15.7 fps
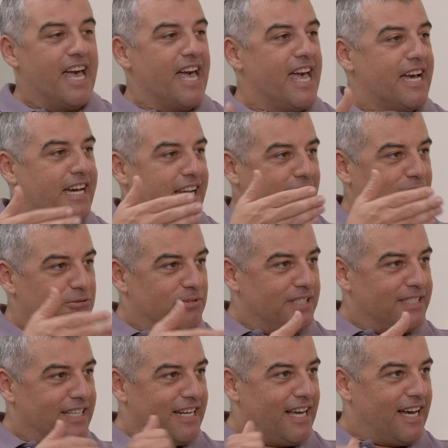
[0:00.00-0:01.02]
é
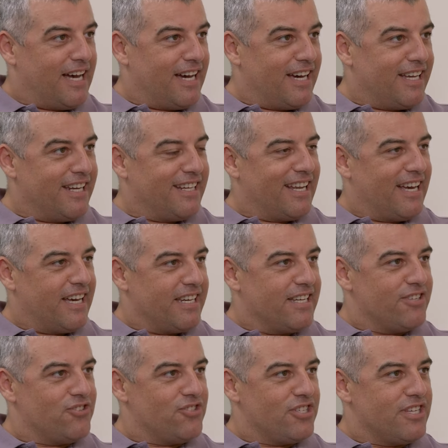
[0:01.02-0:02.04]
graduanda na, área, na
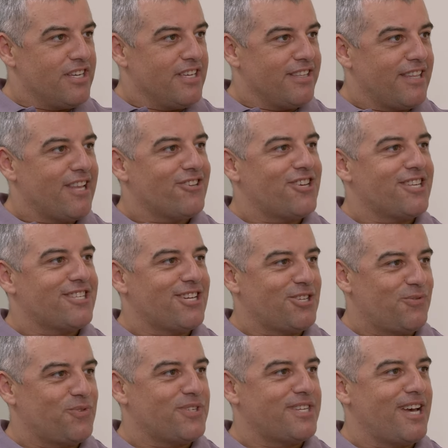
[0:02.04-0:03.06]
área de inteligência
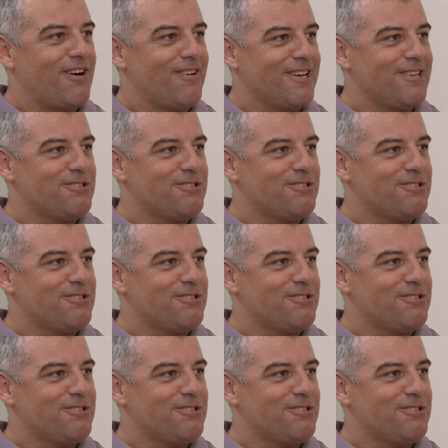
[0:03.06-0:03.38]
artificial. É